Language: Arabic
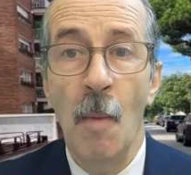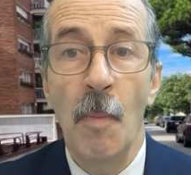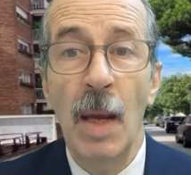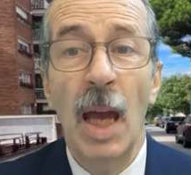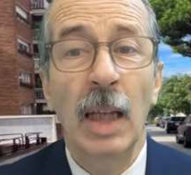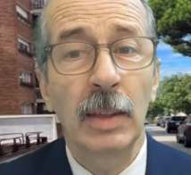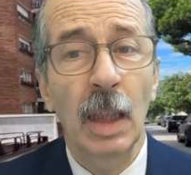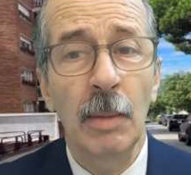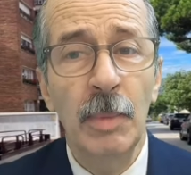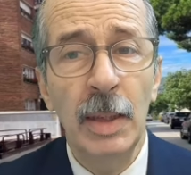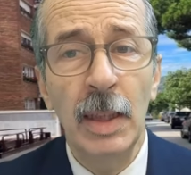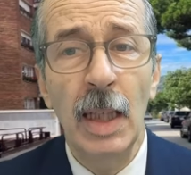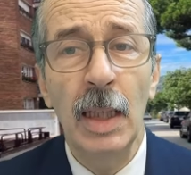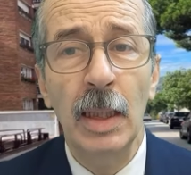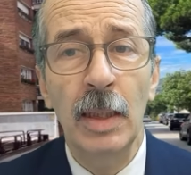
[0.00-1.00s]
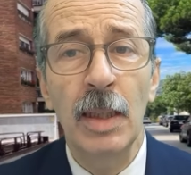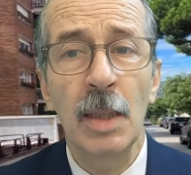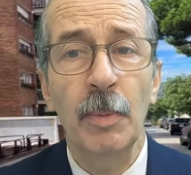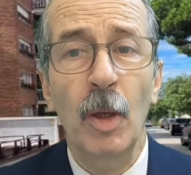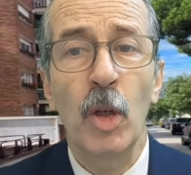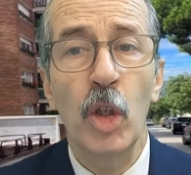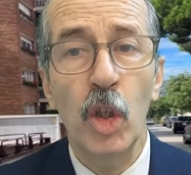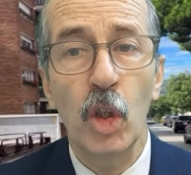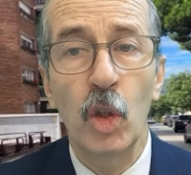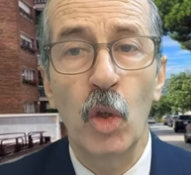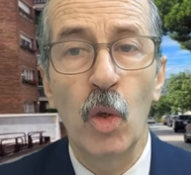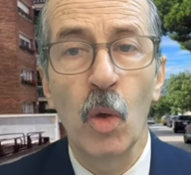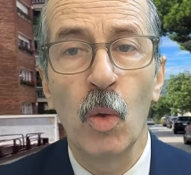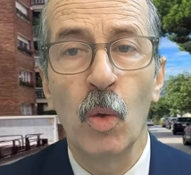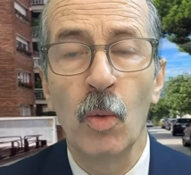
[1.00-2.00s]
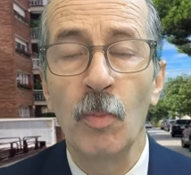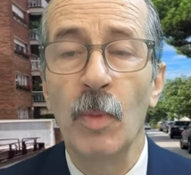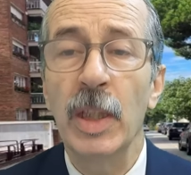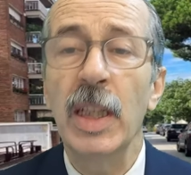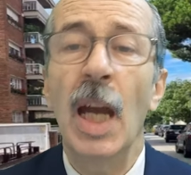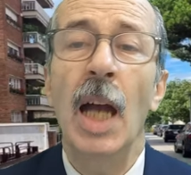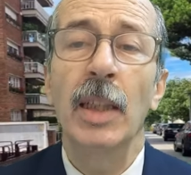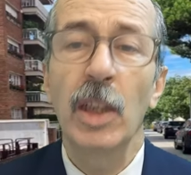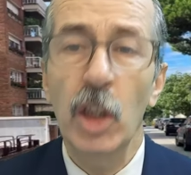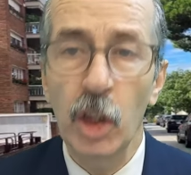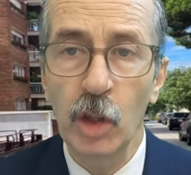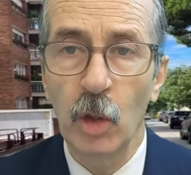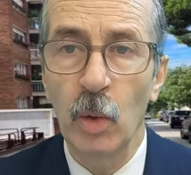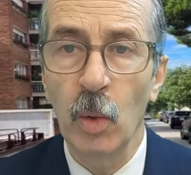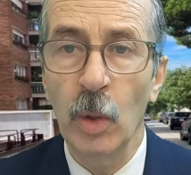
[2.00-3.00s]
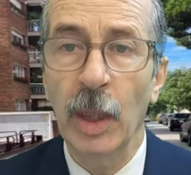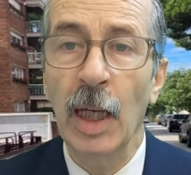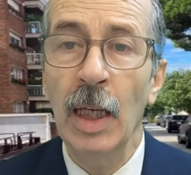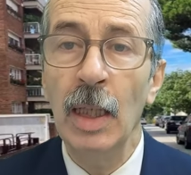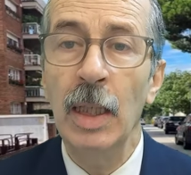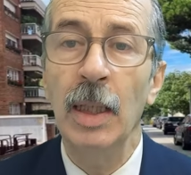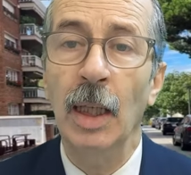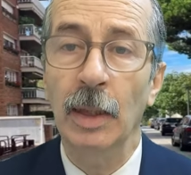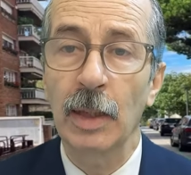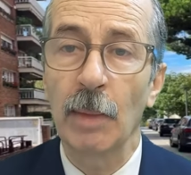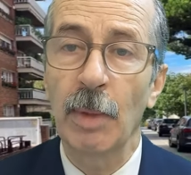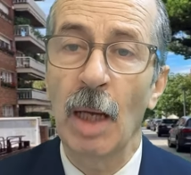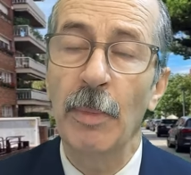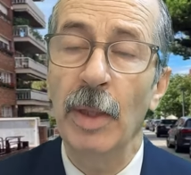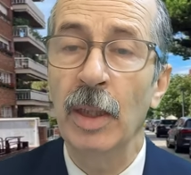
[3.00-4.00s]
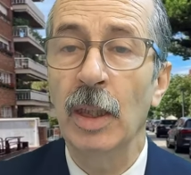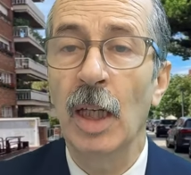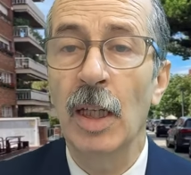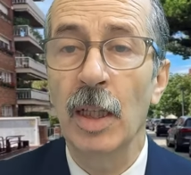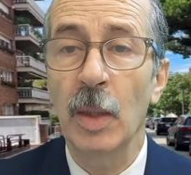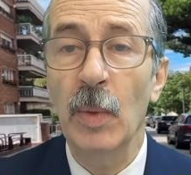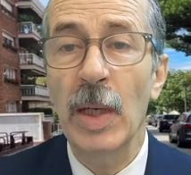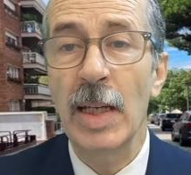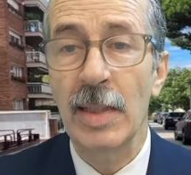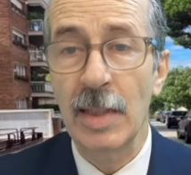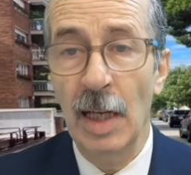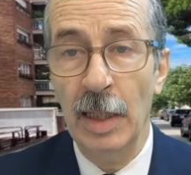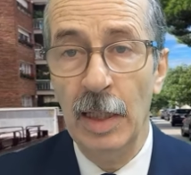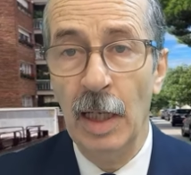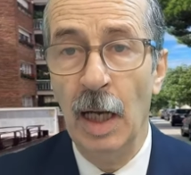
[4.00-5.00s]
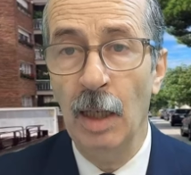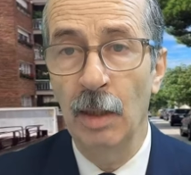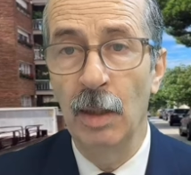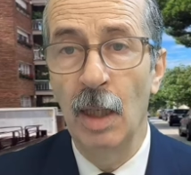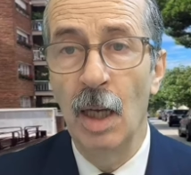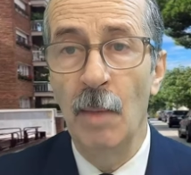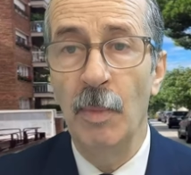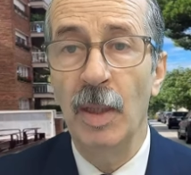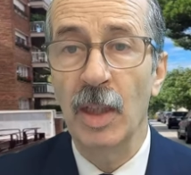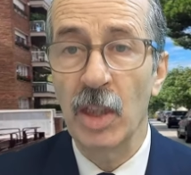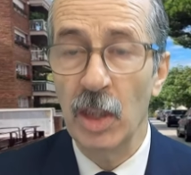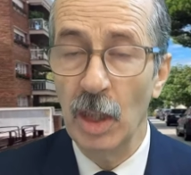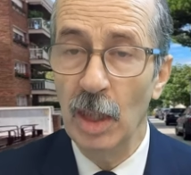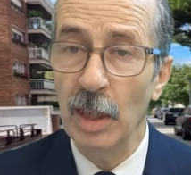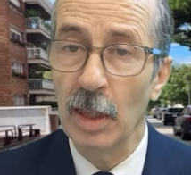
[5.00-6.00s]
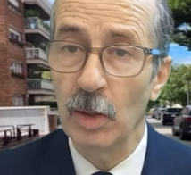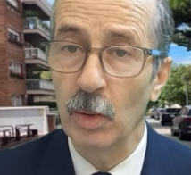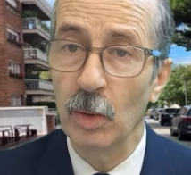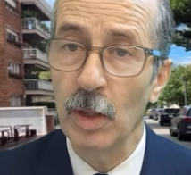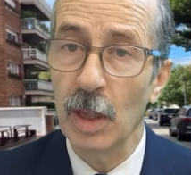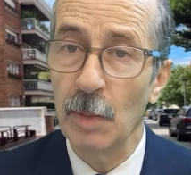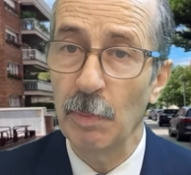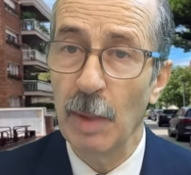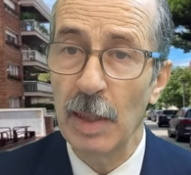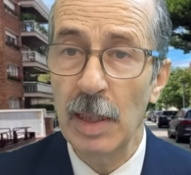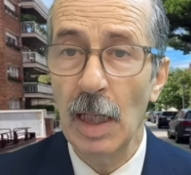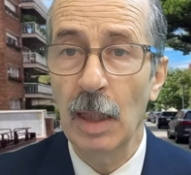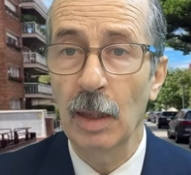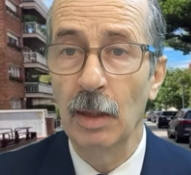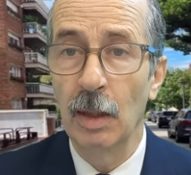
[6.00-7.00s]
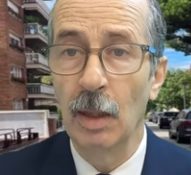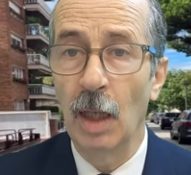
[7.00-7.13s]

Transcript: بل اكثر من ذلك الناس بقاو يشكوا ماشي عادي يشكوا كاين اللي يعتبرها بانها الروايه صحيحه بان الشيء اللي قالته اسبانيا